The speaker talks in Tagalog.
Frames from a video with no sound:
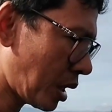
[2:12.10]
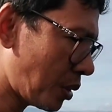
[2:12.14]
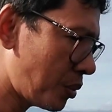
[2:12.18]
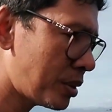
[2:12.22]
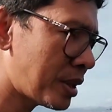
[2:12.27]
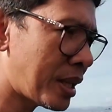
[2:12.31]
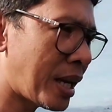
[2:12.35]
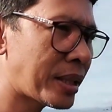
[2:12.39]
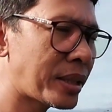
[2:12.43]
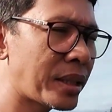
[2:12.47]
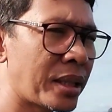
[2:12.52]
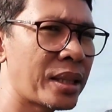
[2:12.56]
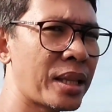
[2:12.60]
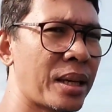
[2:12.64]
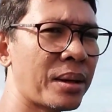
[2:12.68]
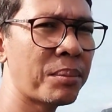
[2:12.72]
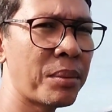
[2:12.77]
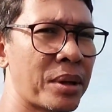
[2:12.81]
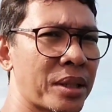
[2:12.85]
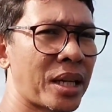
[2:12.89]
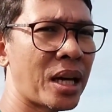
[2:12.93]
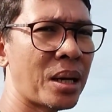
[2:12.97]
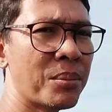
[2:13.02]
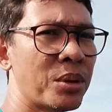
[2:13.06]
gawin natin na
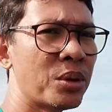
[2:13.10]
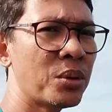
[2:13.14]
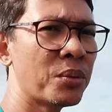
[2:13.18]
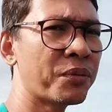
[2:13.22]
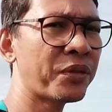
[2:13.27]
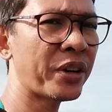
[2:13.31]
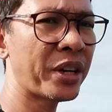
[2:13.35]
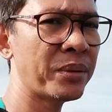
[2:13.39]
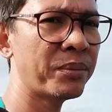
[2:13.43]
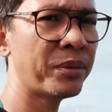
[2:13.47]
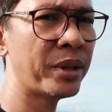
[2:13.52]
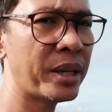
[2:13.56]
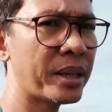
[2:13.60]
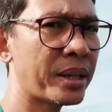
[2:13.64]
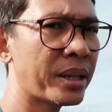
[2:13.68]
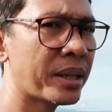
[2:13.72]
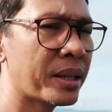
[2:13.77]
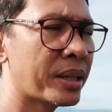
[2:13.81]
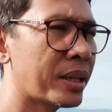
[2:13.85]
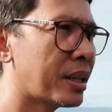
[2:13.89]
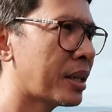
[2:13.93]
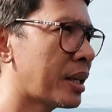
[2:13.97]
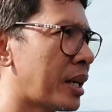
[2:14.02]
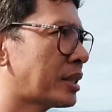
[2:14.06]
marami yung fiber.
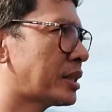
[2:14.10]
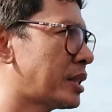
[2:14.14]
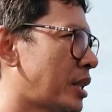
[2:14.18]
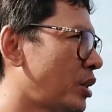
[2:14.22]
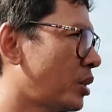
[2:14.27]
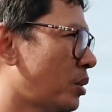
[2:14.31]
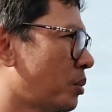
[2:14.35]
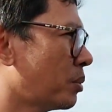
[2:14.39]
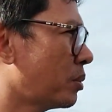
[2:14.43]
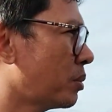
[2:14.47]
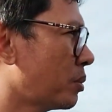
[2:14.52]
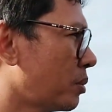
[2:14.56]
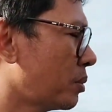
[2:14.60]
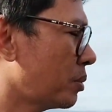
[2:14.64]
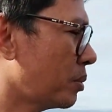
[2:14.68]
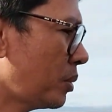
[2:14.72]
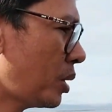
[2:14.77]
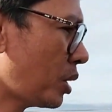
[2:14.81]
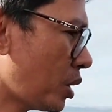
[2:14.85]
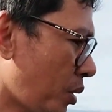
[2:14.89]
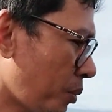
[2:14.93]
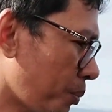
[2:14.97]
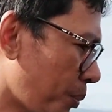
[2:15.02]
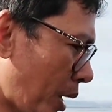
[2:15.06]
Kasi yung
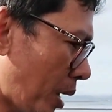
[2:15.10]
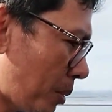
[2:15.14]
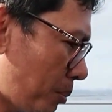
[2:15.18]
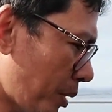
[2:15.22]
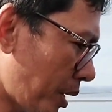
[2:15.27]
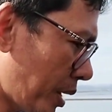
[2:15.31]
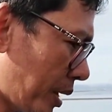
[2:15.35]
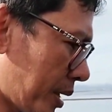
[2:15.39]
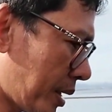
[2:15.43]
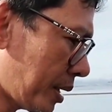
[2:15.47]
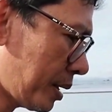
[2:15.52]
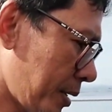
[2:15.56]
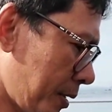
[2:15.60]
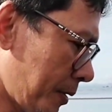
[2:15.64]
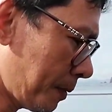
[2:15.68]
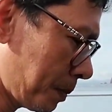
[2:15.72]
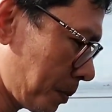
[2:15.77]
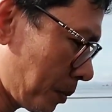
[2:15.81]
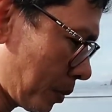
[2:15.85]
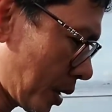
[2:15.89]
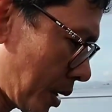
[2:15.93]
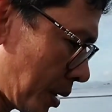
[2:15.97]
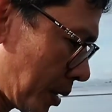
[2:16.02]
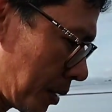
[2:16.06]
more on fiber,
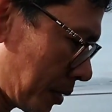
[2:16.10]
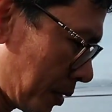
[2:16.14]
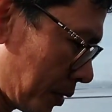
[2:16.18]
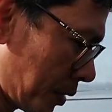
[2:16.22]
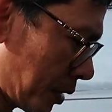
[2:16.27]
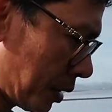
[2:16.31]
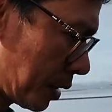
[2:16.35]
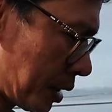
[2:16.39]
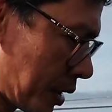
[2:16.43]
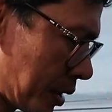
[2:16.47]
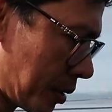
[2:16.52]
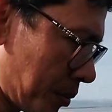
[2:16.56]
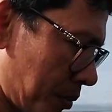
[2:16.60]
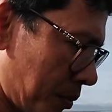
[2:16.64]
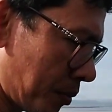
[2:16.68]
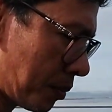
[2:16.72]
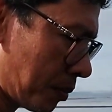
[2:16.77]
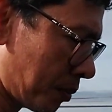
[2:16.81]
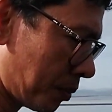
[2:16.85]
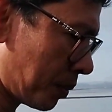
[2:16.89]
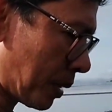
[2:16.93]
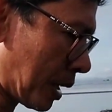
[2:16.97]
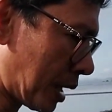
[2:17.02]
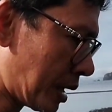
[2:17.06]

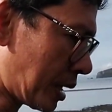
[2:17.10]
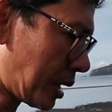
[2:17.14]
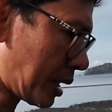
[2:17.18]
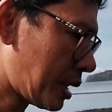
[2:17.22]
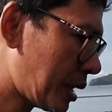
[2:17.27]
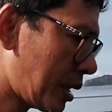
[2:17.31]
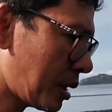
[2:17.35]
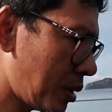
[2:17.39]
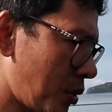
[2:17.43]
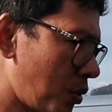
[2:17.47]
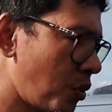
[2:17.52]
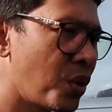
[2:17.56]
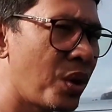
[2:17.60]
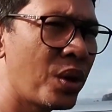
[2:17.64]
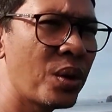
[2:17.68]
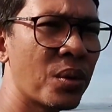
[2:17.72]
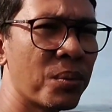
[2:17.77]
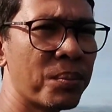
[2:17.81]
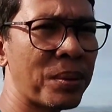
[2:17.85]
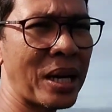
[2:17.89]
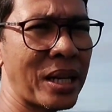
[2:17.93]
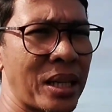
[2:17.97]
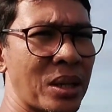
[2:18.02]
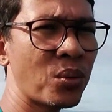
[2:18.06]
para kang,
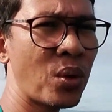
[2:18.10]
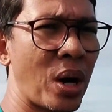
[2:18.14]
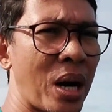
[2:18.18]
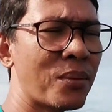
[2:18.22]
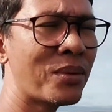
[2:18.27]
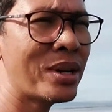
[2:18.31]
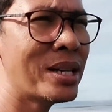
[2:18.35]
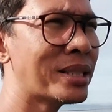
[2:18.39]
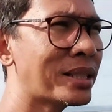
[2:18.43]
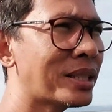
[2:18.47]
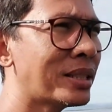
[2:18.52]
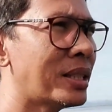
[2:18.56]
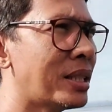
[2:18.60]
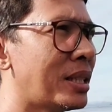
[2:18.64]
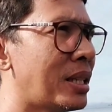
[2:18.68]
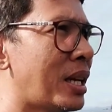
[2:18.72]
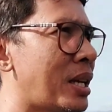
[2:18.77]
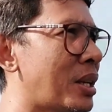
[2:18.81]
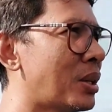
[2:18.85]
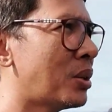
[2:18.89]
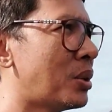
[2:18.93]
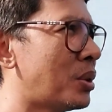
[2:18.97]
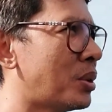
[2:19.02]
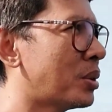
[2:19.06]
parang wawalsin nila
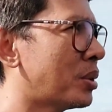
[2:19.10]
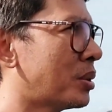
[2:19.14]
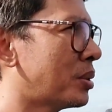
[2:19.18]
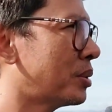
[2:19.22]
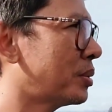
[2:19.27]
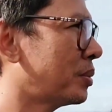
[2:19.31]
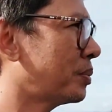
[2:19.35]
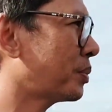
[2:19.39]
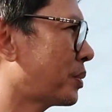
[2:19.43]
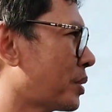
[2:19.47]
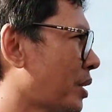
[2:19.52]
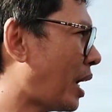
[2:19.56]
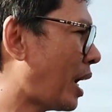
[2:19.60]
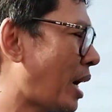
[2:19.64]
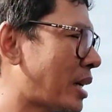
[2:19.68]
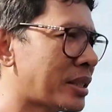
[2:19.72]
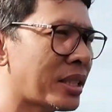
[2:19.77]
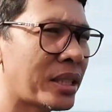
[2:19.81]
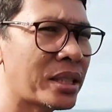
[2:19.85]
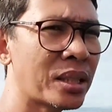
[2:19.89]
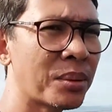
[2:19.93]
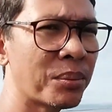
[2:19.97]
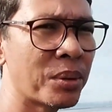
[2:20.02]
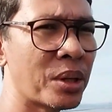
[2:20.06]
yung
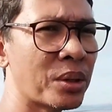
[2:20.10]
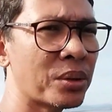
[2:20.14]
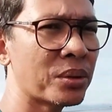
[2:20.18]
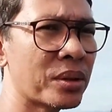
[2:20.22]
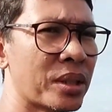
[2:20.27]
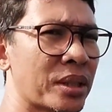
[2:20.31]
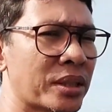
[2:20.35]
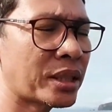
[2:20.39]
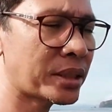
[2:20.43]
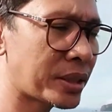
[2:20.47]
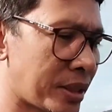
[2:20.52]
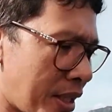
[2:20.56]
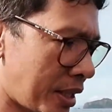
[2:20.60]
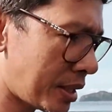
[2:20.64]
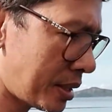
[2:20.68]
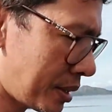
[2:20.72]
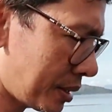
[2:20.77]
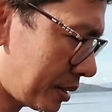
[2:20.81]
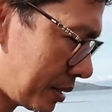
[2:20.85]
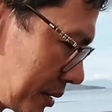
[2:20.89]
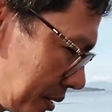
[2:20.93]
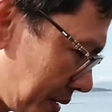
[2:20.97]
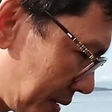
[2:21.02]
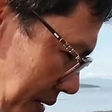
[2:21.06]
acid na meron ka sa tiyan.
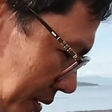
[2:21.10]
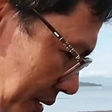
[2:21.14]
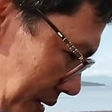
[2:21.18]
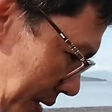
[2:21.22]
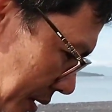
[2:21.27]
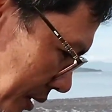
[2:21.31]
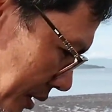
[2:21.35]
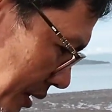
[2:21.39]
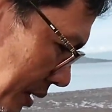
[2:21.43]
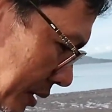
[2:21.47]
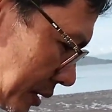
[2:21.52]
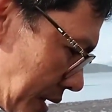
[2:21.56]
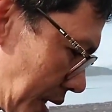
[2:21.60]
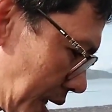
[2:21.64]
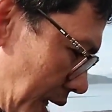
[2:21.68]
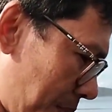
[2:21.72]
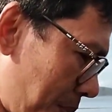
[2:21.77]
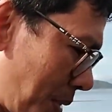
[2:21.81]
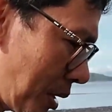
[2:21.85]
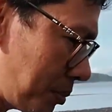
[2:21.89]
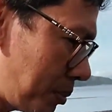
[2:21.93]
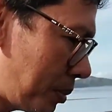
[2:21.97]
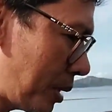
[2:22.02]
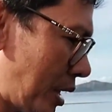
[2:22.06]
Tsaka
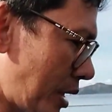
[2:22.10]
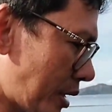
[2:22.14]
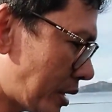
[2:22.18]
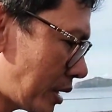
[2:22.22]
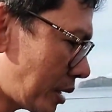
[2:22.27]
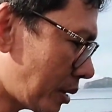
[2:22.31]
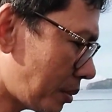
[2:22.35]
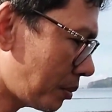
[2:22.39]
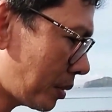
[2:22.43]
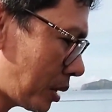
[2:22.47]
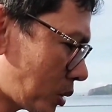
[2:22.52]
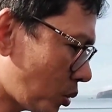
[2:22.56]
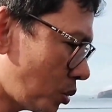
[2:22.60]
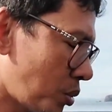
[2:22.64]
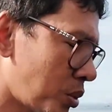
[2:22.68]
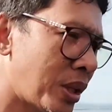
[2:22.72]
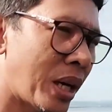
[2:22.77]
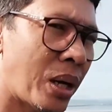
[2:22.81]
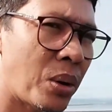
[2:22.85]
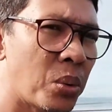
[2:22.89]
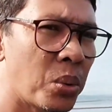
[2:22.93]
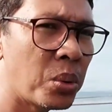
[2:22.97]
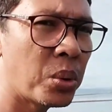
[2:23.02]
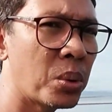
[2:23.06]
mabilis siyang
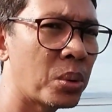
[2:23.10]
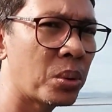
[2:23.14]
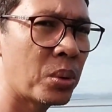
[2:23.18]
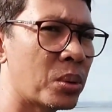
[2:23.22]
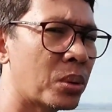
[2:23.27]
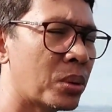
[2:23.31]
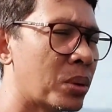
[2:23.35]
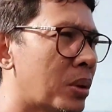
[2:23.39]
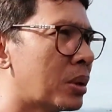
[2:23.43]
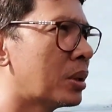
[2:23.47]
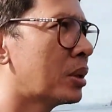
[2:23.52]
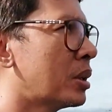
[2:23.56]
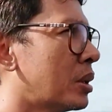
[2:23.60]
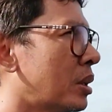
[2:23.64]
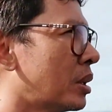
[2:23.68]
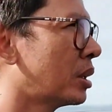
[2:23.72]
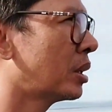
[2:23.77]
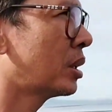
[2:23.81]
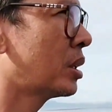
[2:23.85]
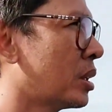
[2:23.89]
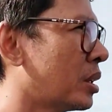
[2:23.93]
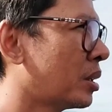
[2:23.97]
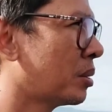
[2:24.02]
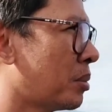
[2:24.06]
matunaw.
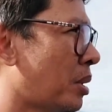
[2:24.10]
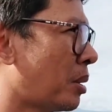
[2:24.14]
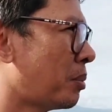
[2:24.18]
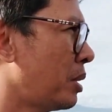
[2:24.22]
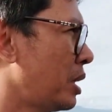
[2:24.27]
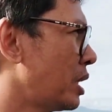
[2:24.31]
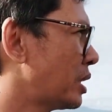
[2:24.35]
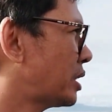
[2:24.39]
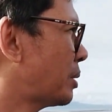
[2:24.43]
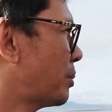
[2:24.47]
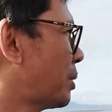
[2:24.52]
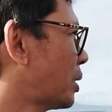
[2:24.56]
Mabilis siya